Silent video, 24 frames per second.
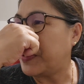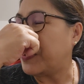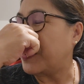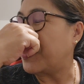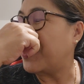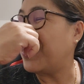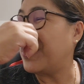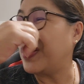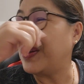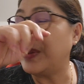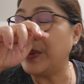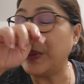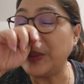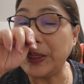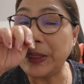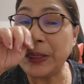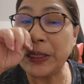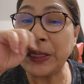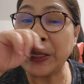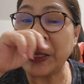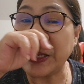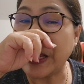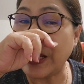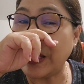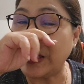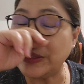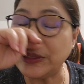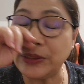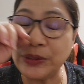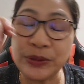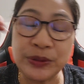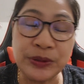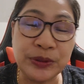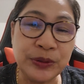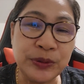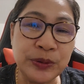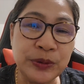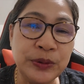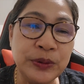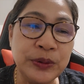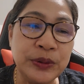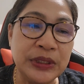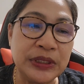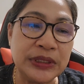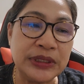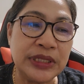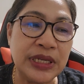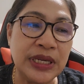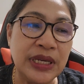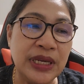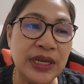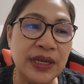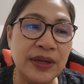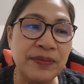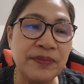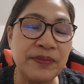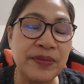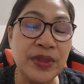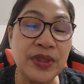kung anong ire-reaction ko kasi